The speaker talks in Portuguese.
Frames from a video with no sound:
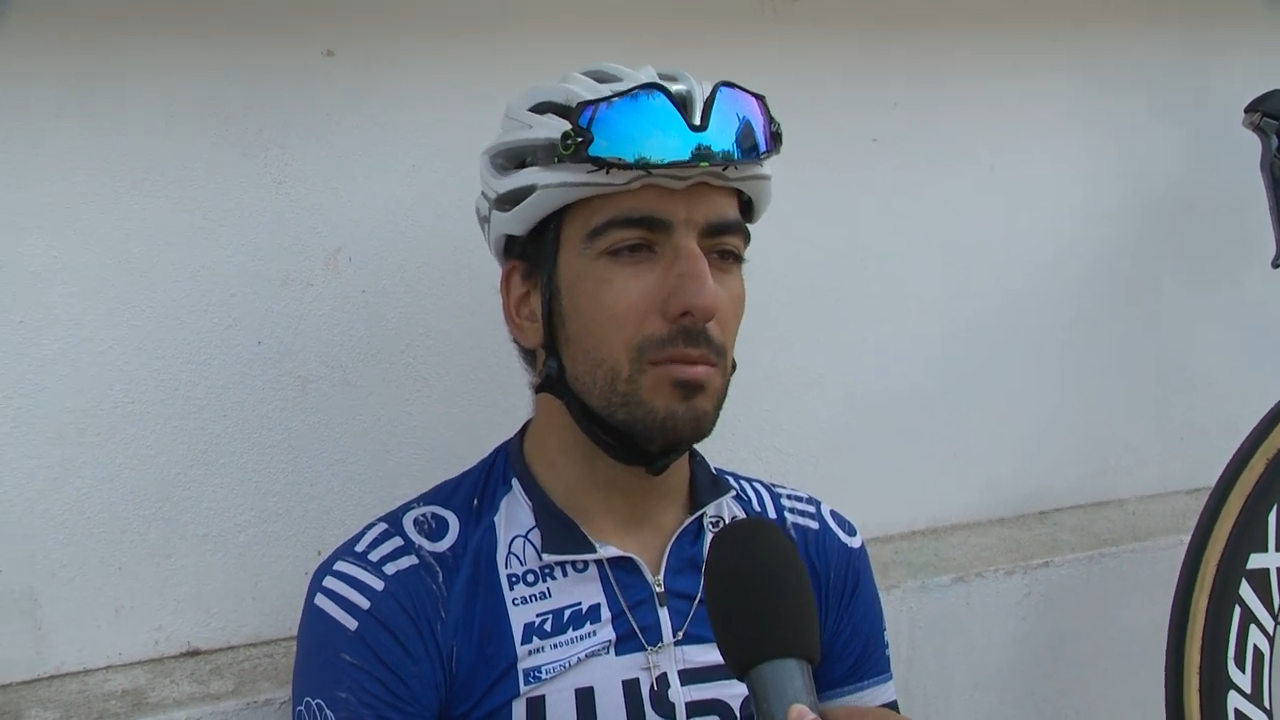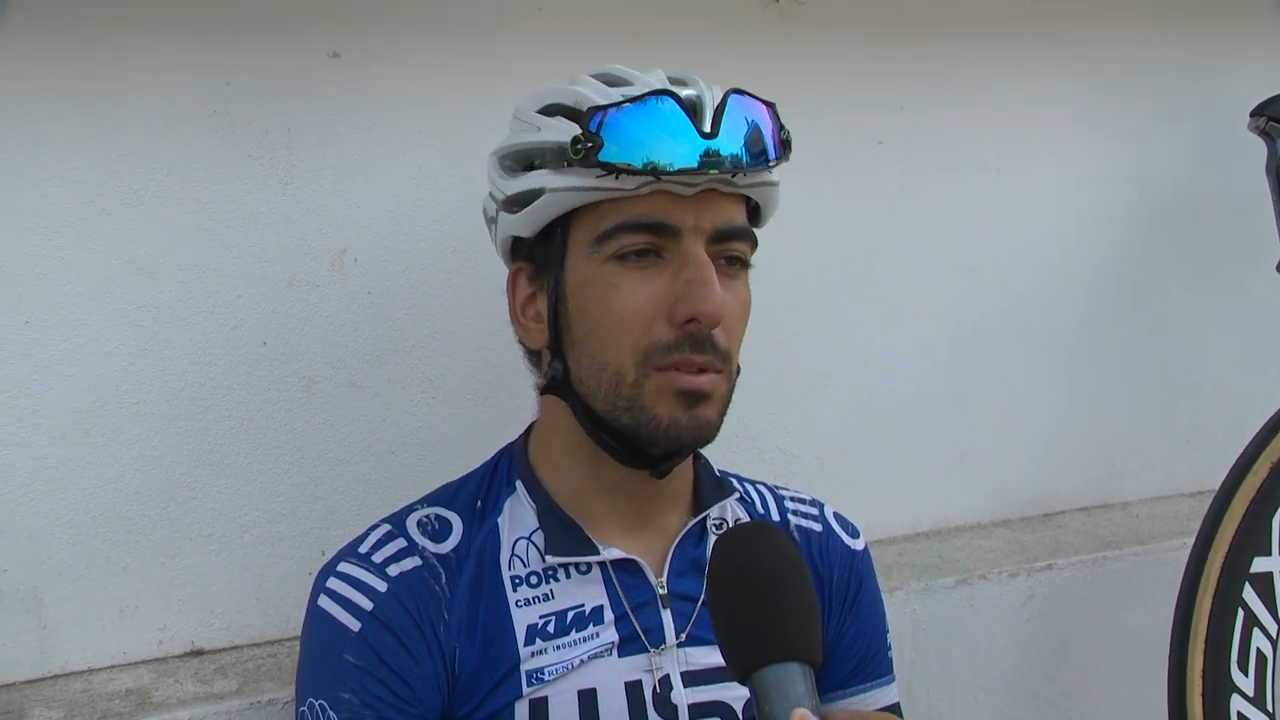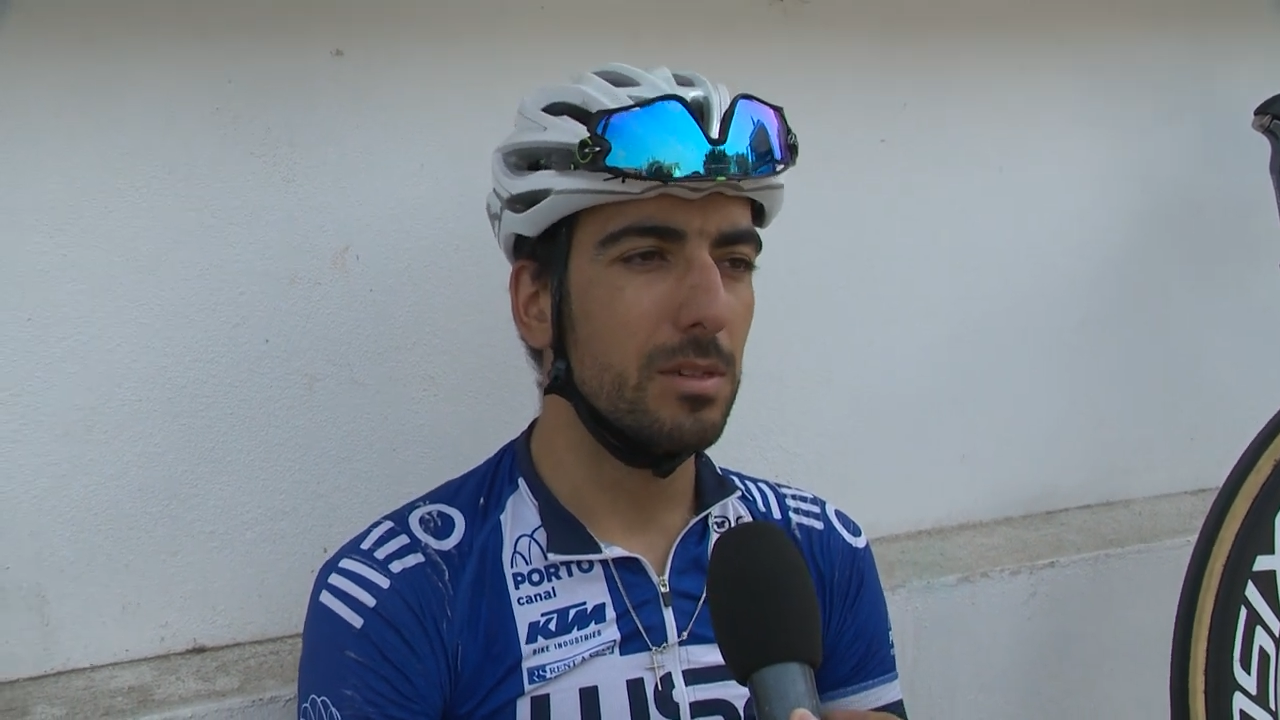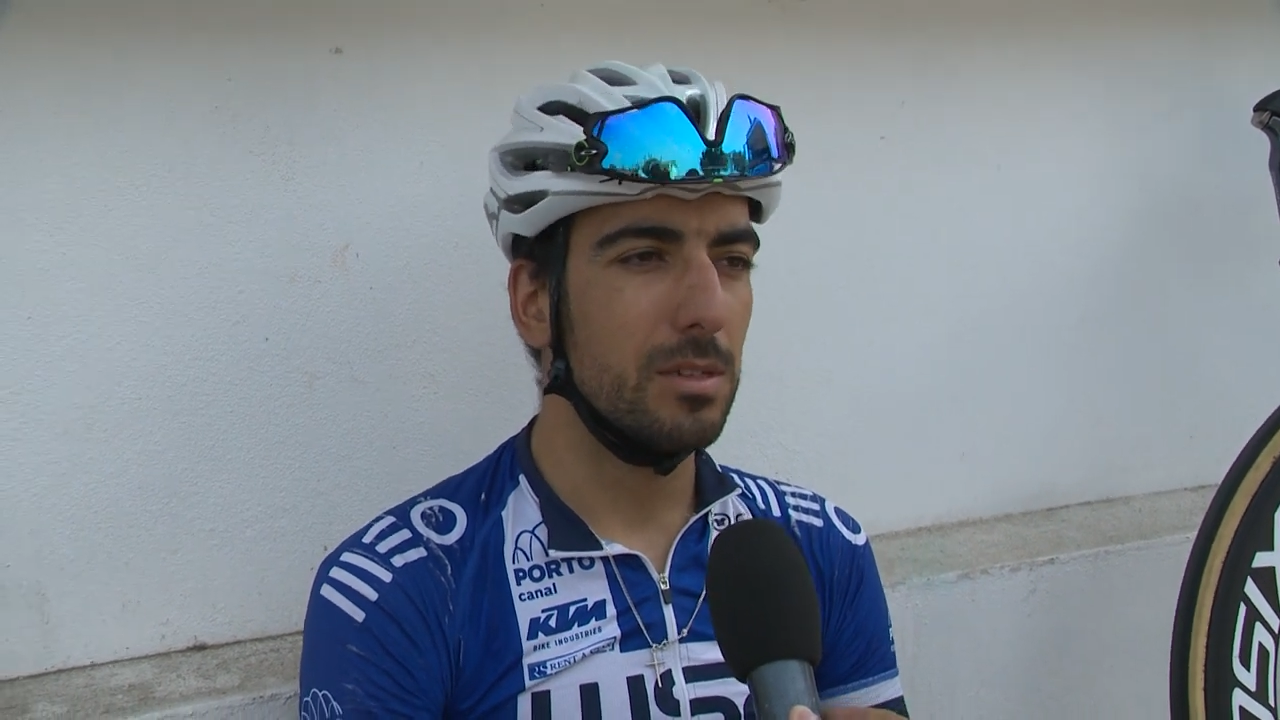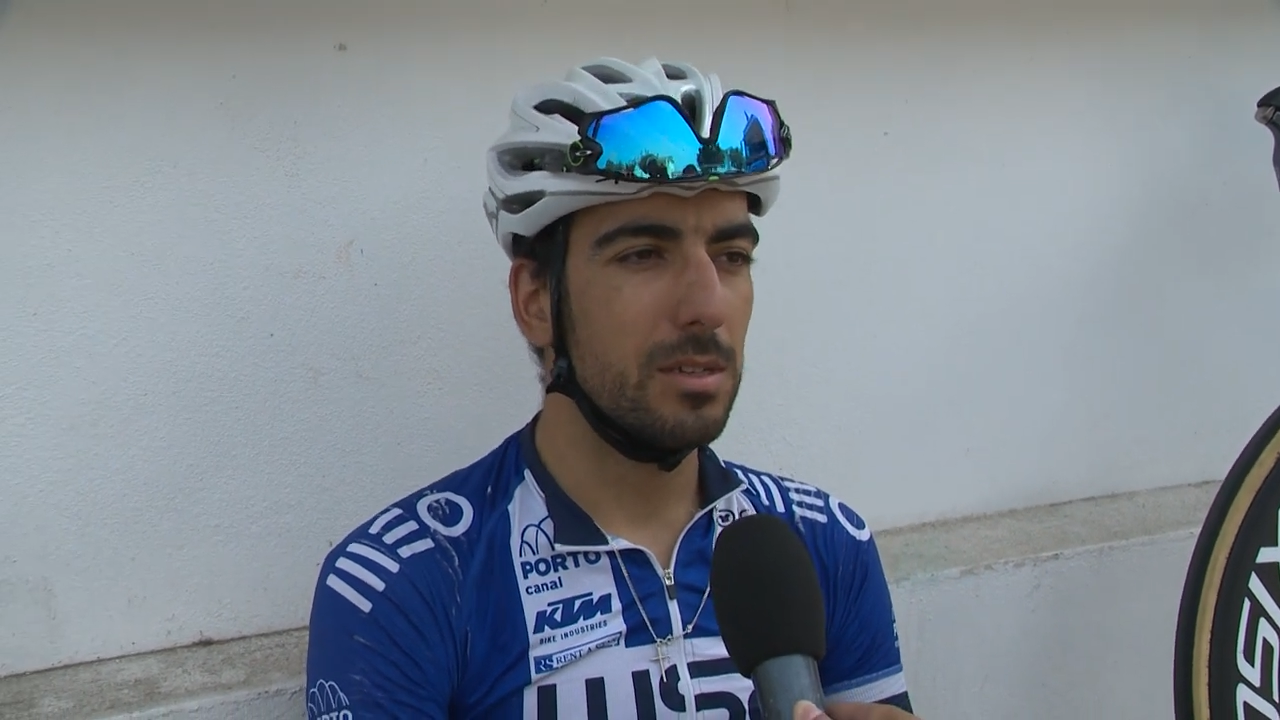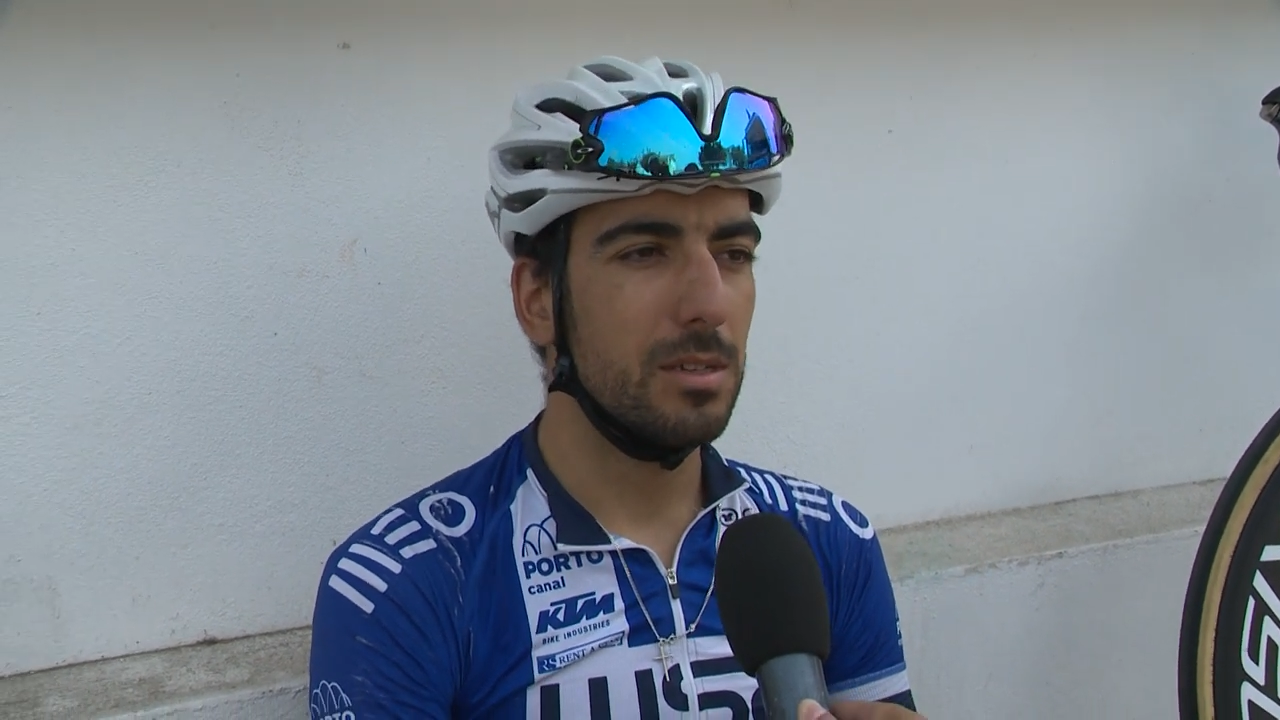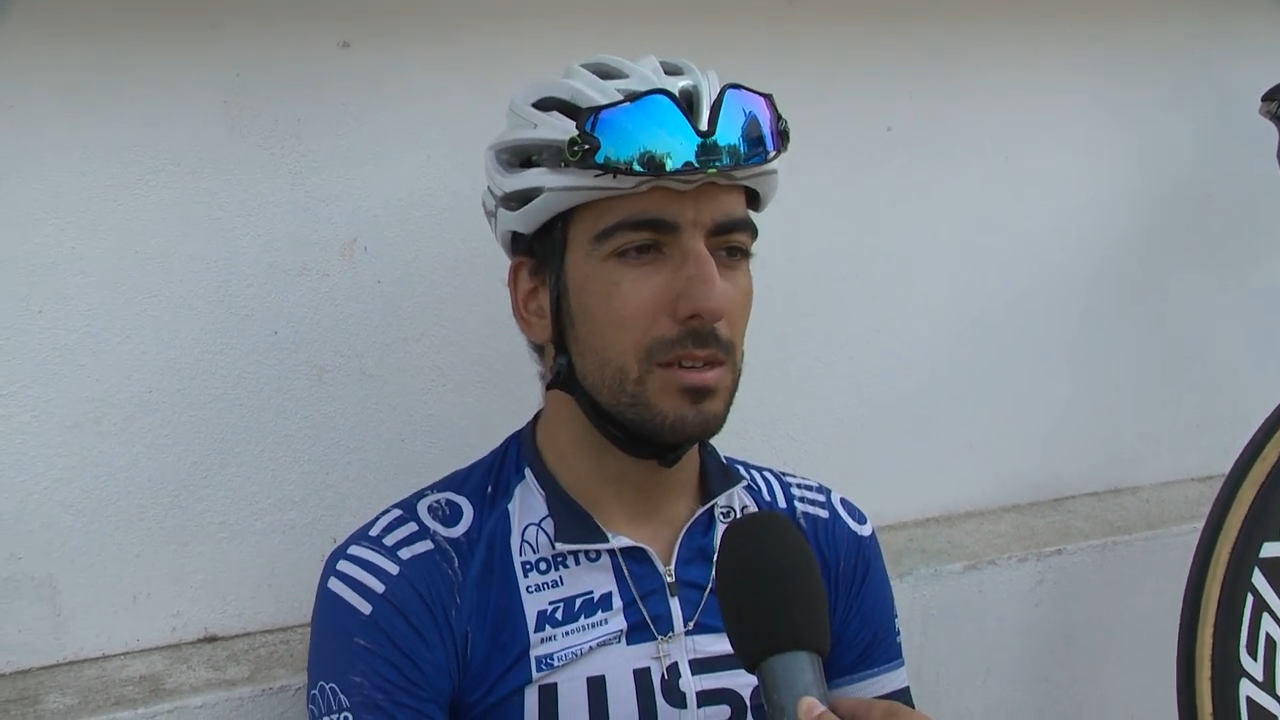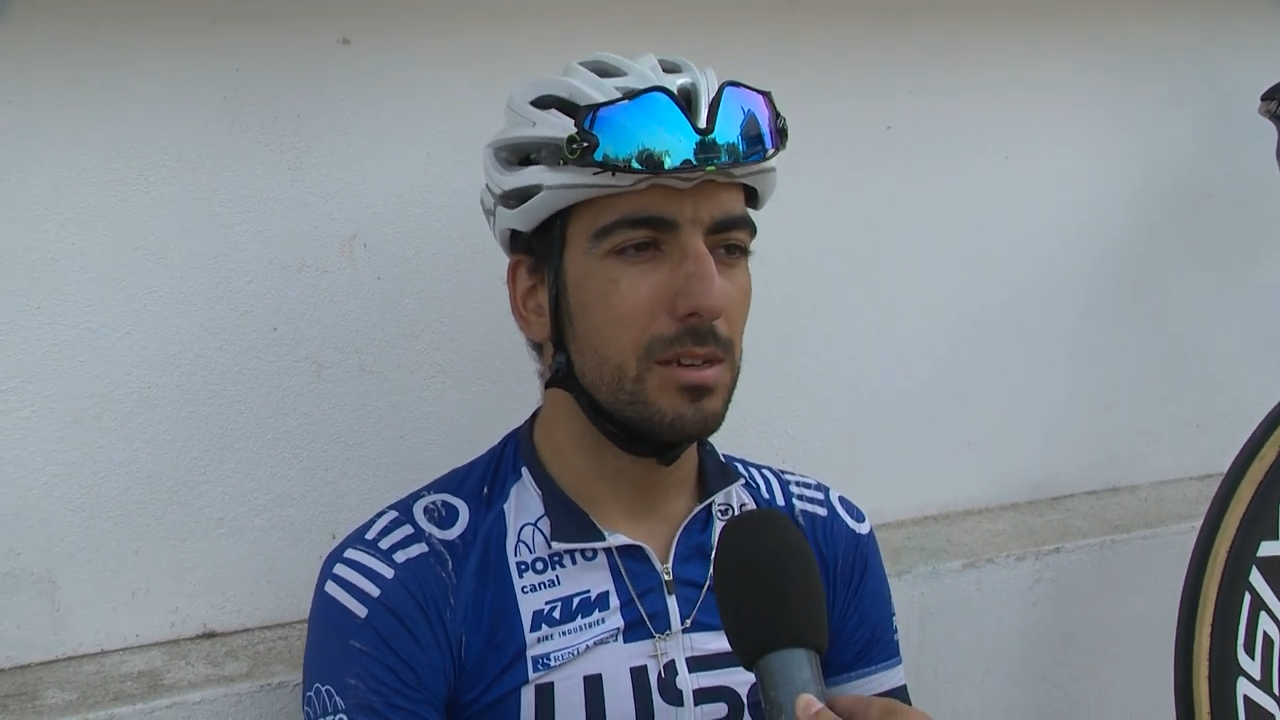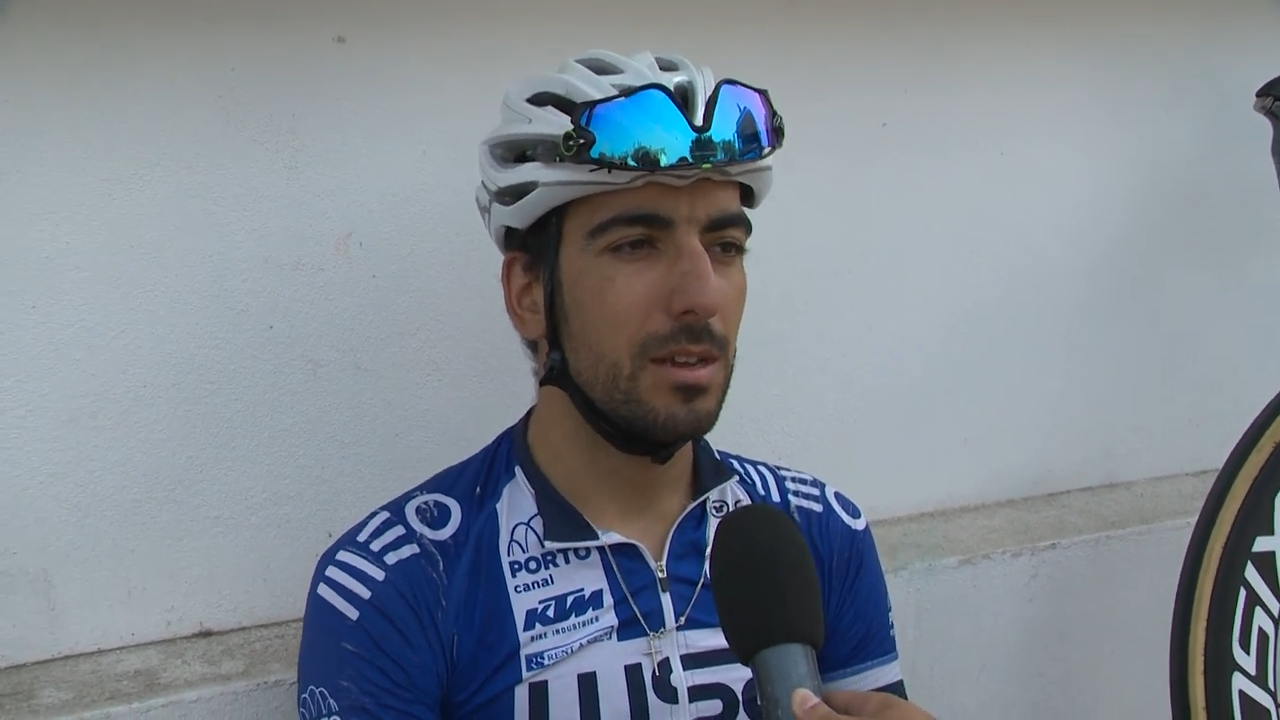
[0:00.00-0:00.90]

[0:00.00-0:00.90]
mas